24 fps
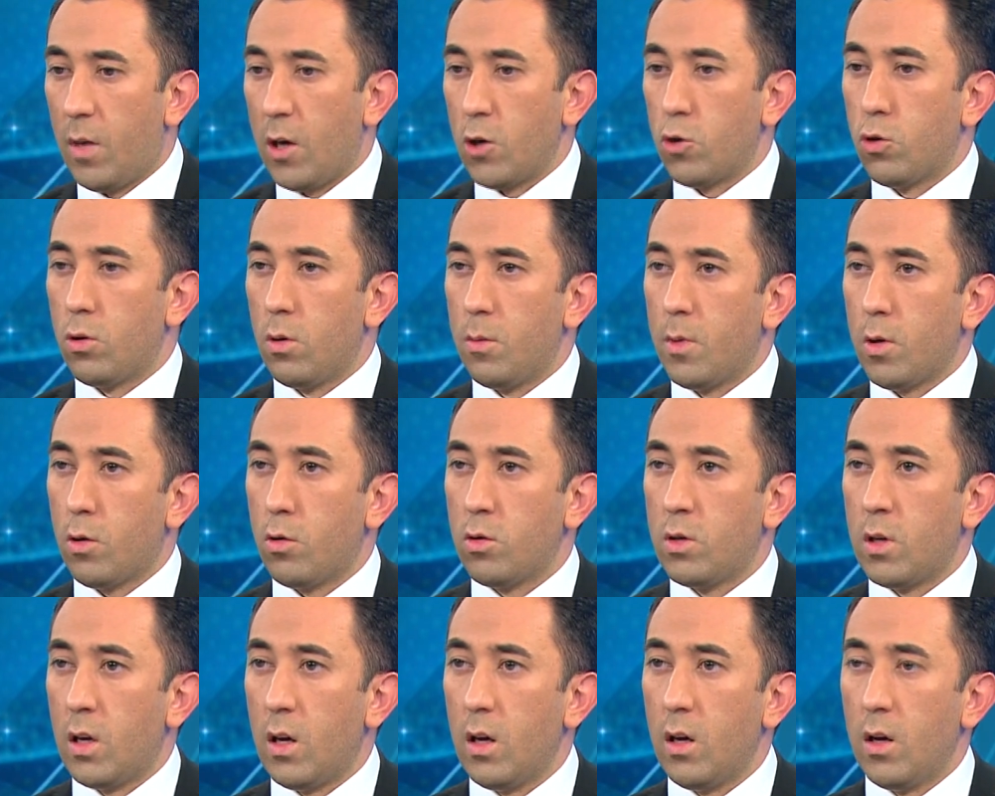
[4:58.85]
başta
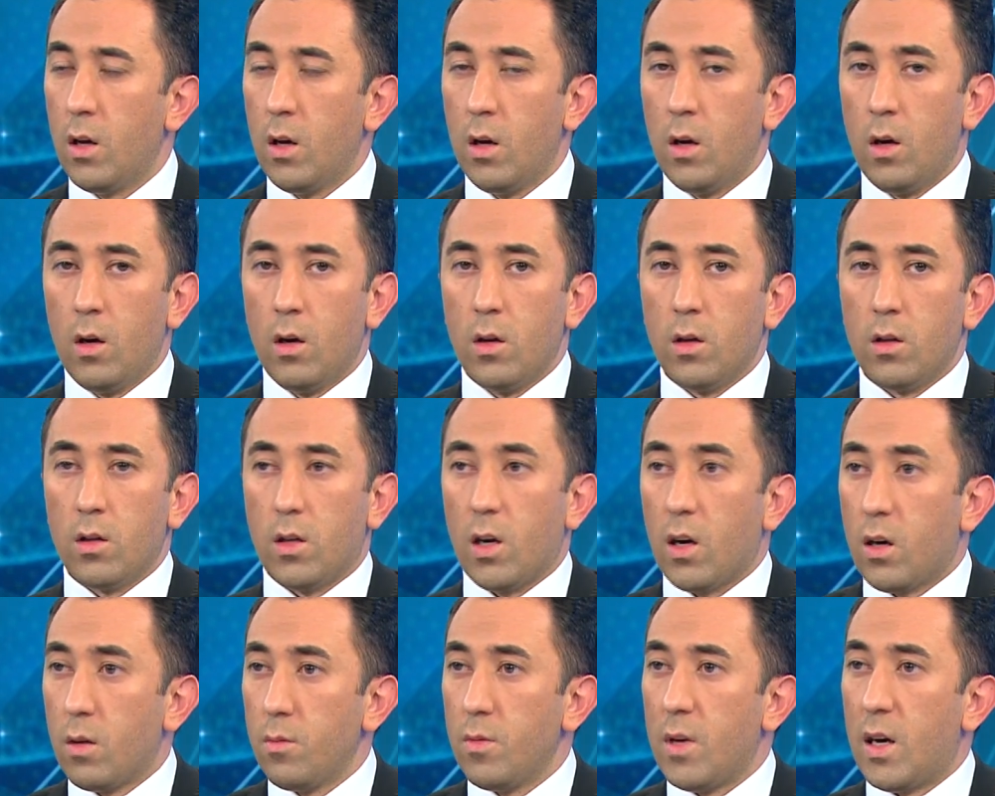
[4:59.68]
olmak üzere
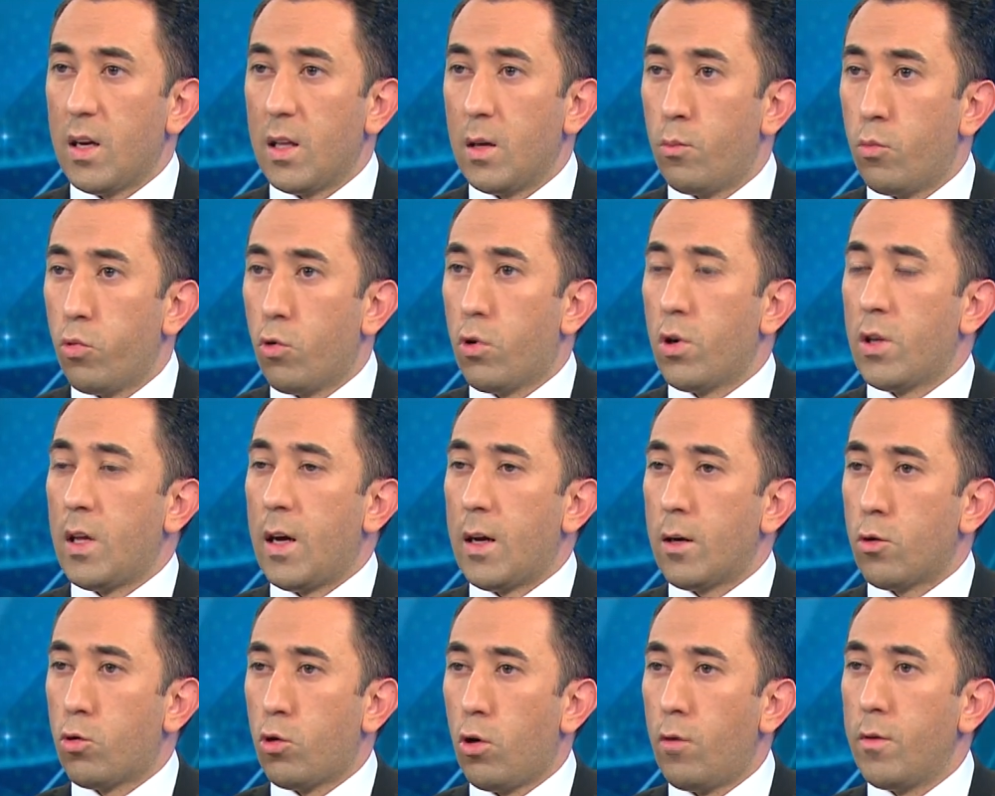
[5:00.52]
takımlarda bu
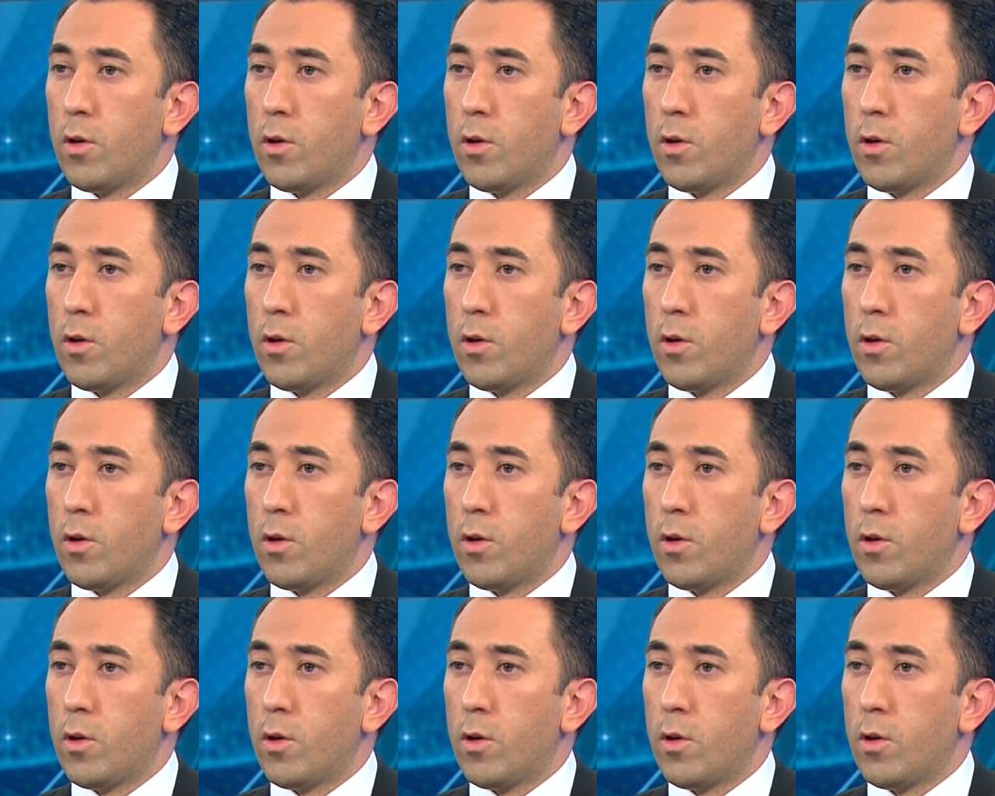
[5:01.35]
kadar